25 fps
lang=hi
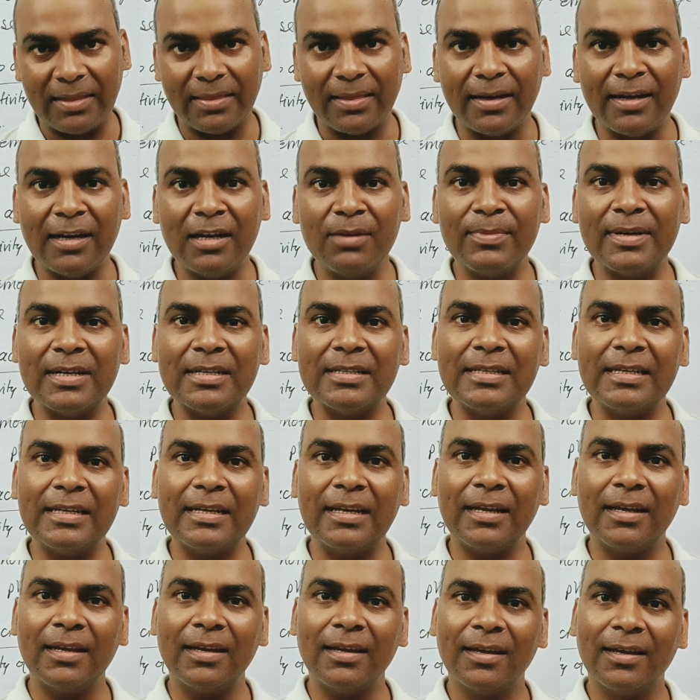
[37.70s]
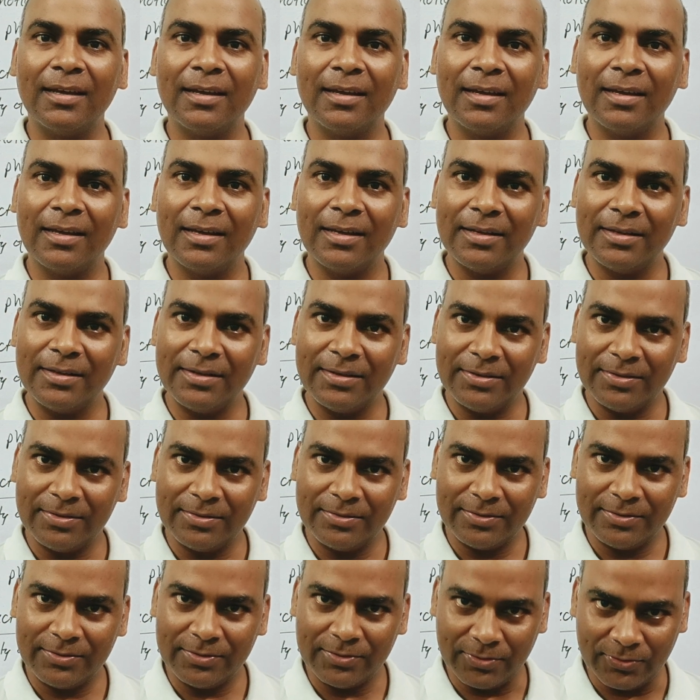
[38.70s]
बेहतरीन मेडिसिन है
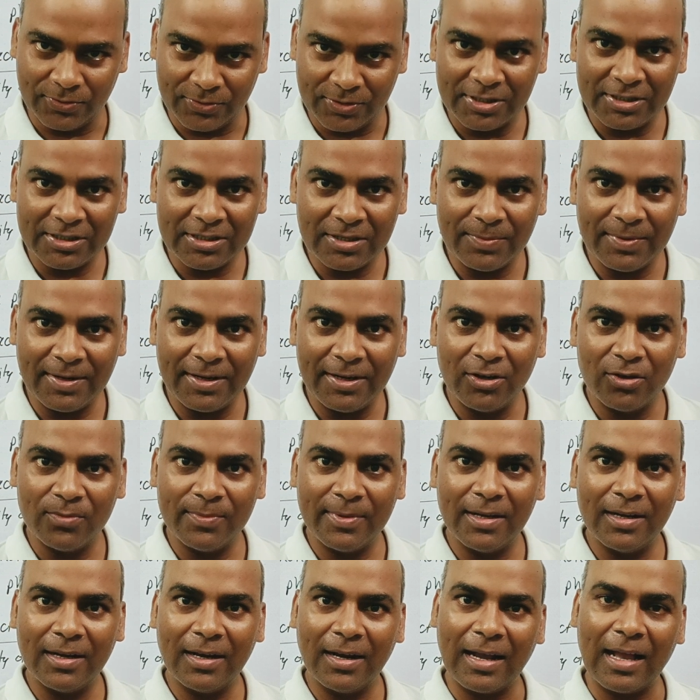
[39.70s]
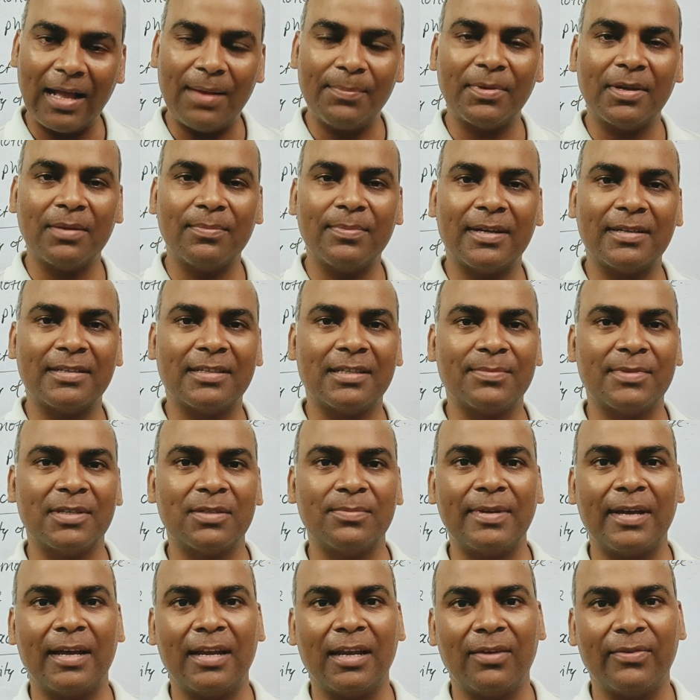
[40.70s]
छोटी सी वीडियो में काम की बात
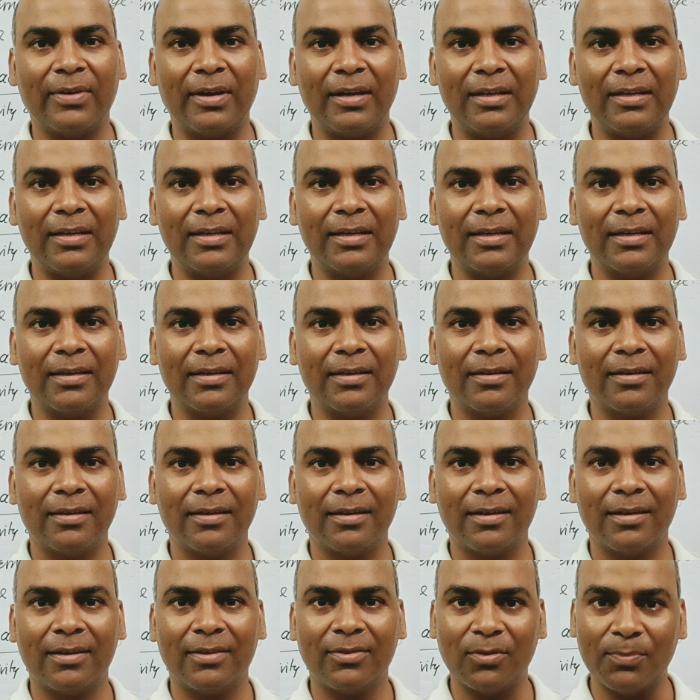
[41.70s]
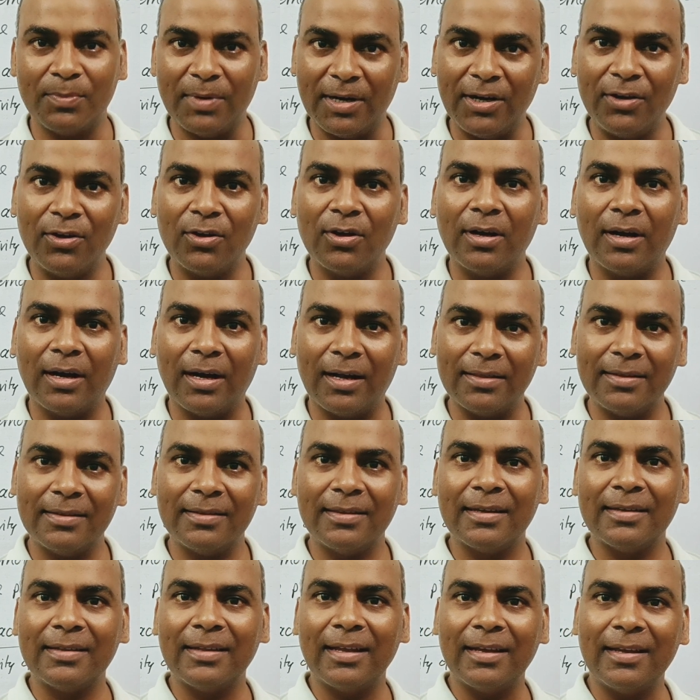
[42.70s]
समझ में आने वाली है तो वीडियो
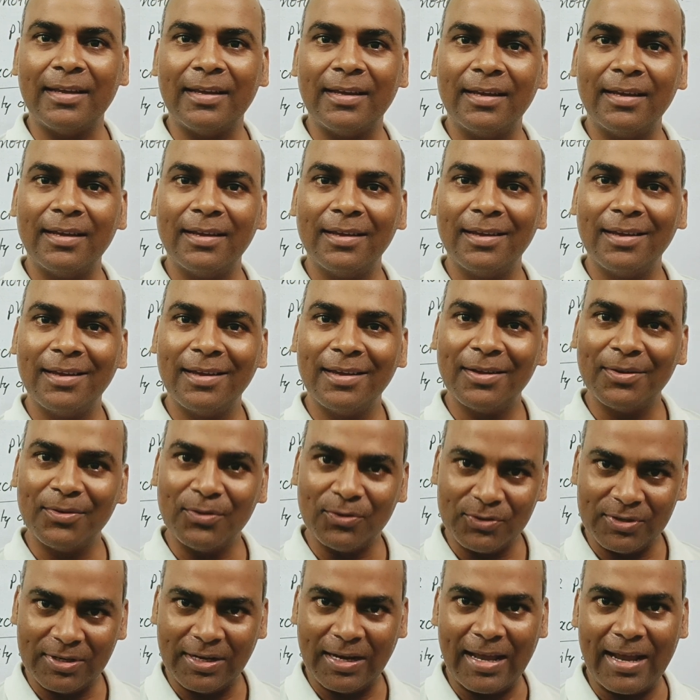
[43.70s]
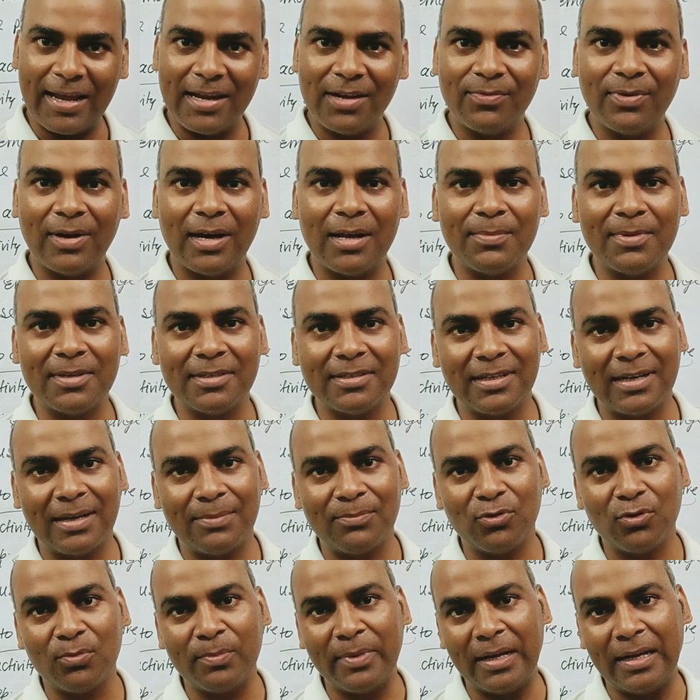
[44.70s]
अंत तक देखिए कुछ नया
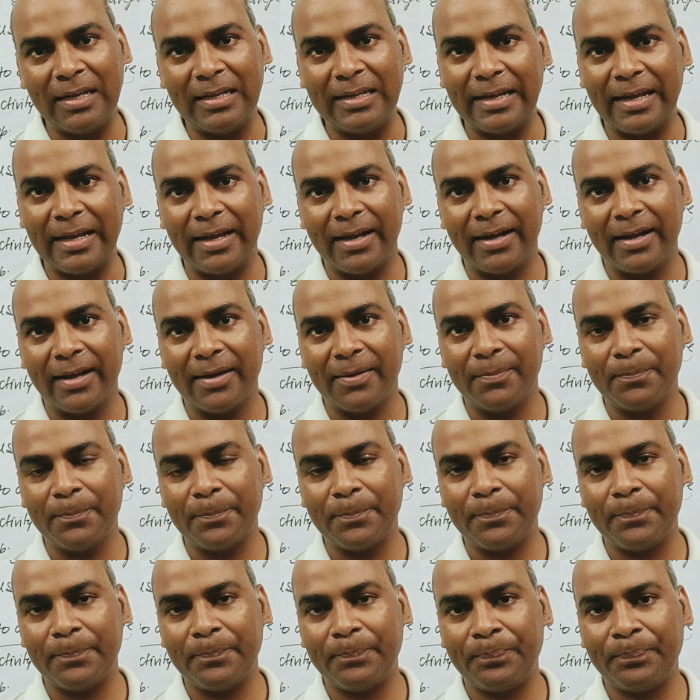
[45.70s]
इन्फॉर्मेशन आपको मिल ही जाएगा